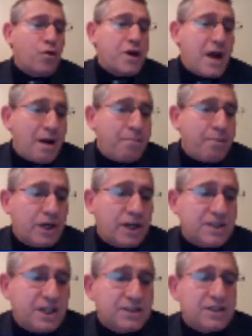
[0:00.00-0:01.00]
amplio de la
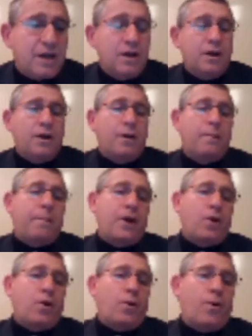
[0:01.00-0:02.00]
ciencia,
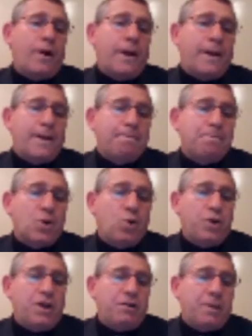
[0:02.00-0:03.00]
pero eh,
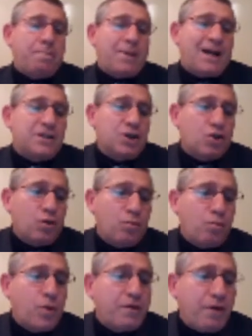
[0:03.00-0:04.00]
un nivel práctico
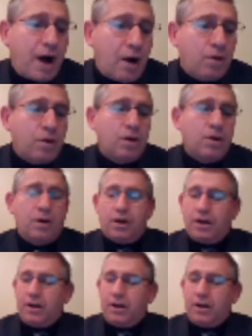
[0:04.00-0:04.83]
muy bajo en